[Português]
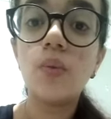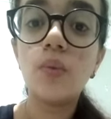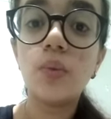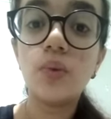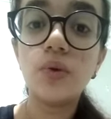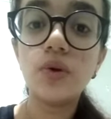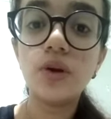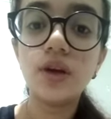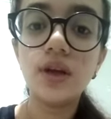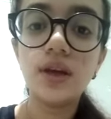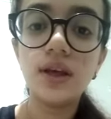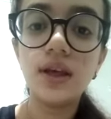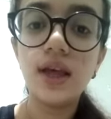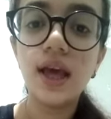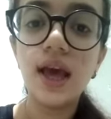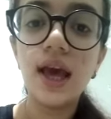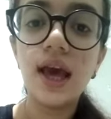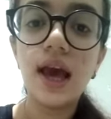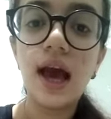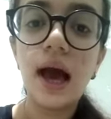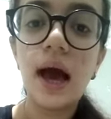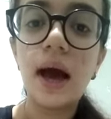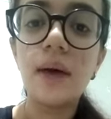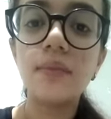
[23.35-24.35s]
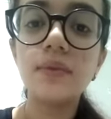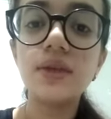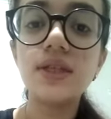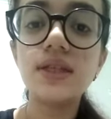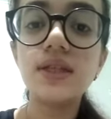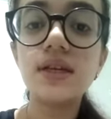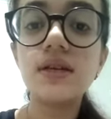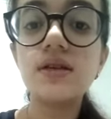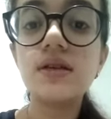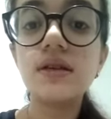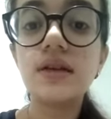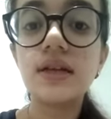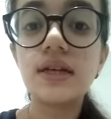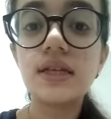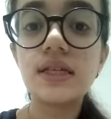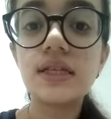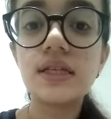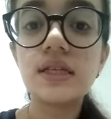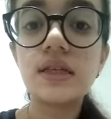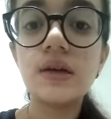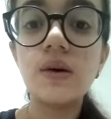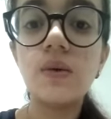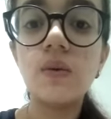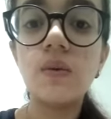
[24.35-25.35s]
porque a
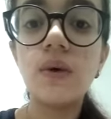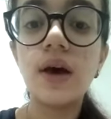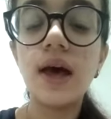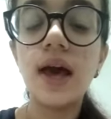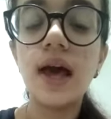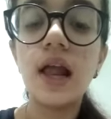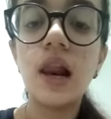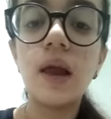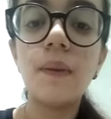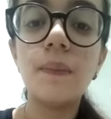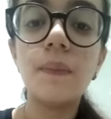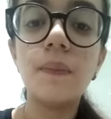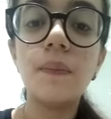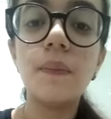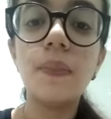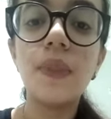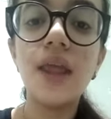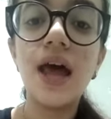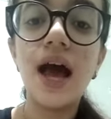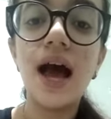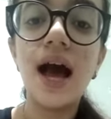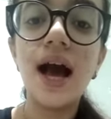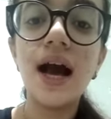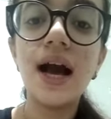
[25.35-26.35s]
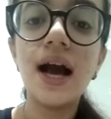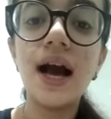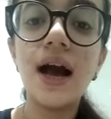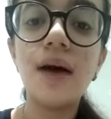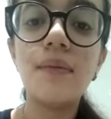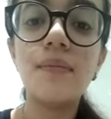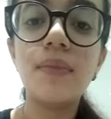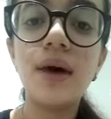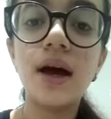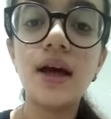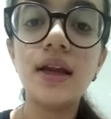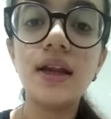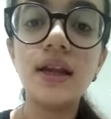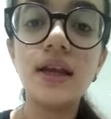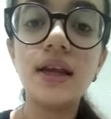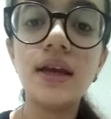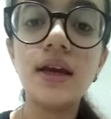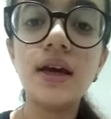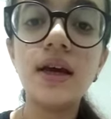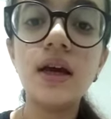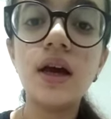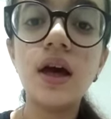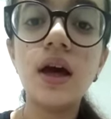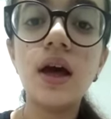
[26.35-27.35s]
miscigenação ela
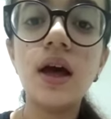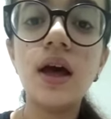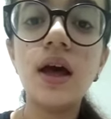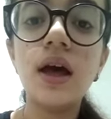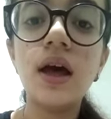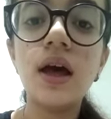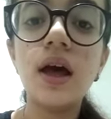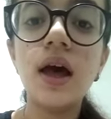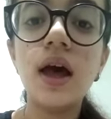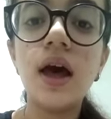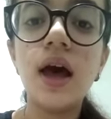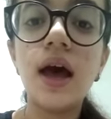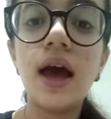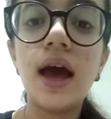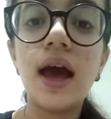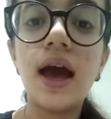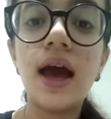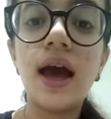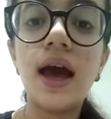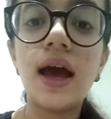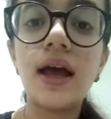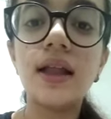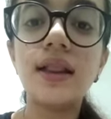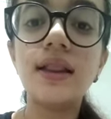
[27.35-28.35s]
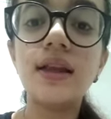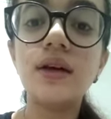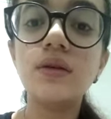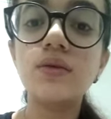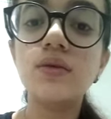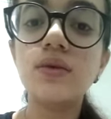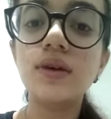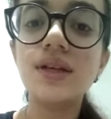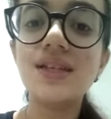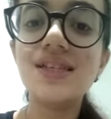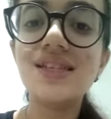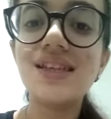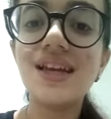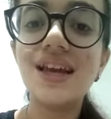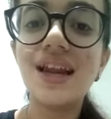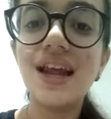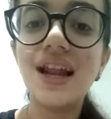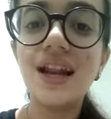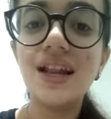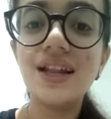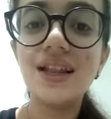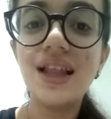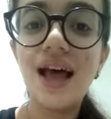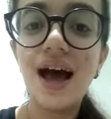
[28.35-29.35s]
acabaria é, dando
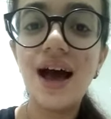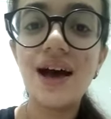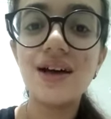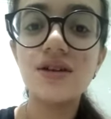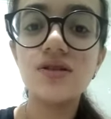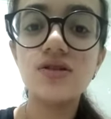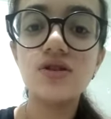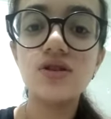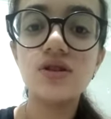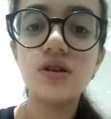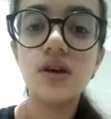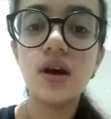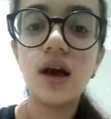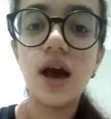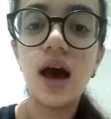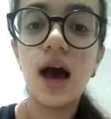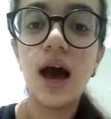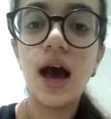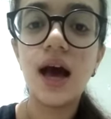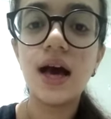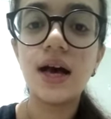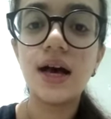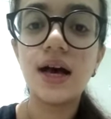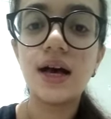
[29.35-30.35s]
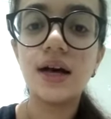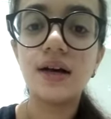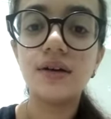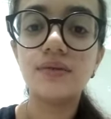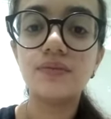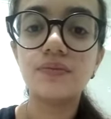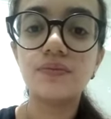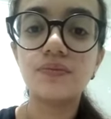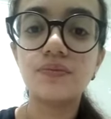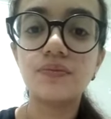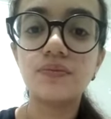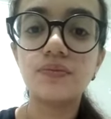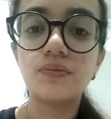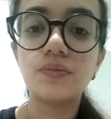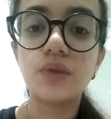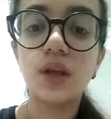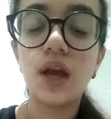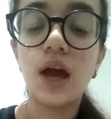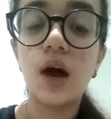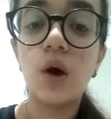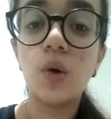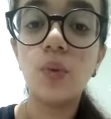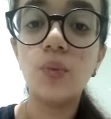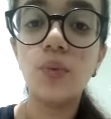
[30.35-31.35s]
esterilidade a,
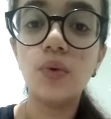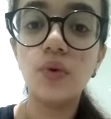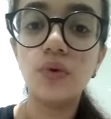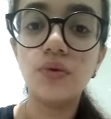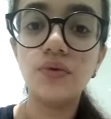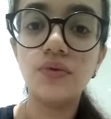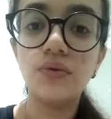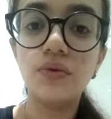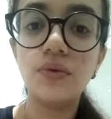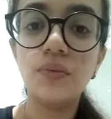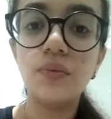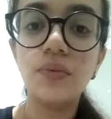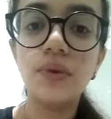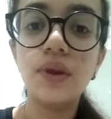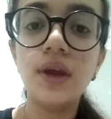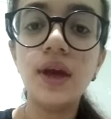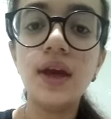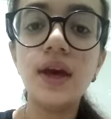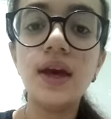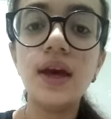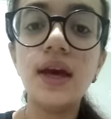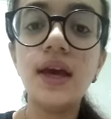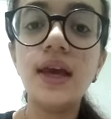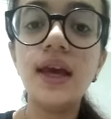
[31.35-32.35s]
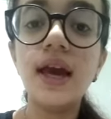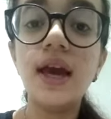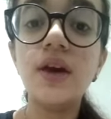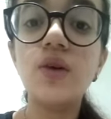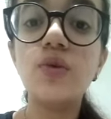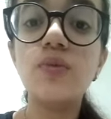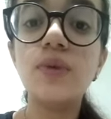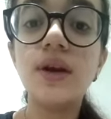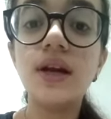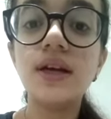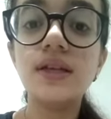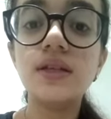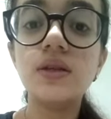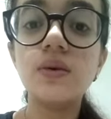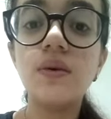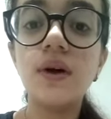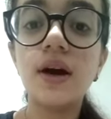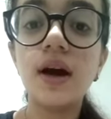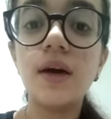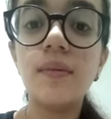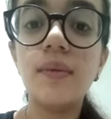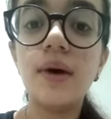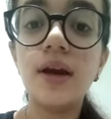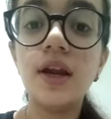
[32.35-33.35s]
ao povo. E aí o Brasil
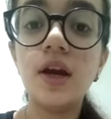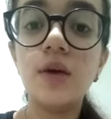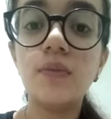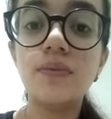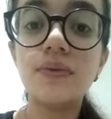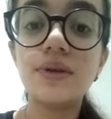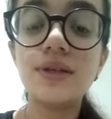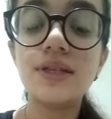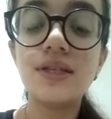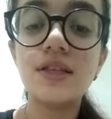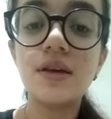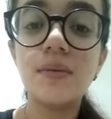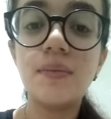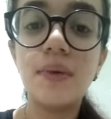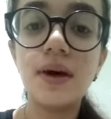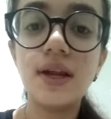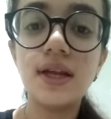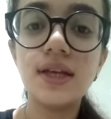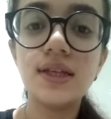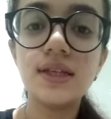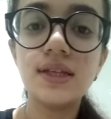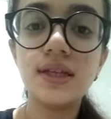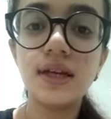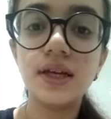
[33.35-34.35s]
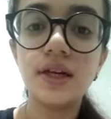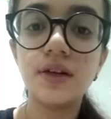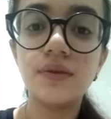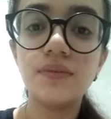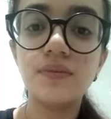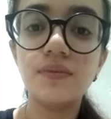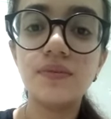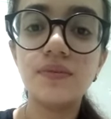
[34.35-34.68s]
acabaria por desaparecer.